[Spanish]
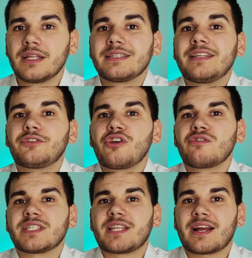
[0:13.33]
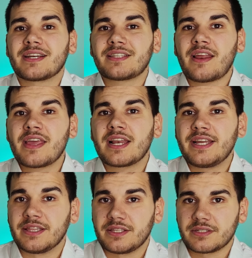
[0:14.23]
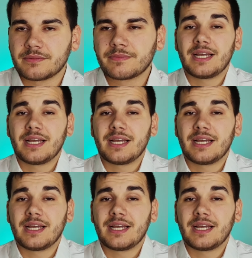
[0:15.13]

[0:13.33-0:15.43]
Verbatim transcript: dentro de nuestra cartera de clientes.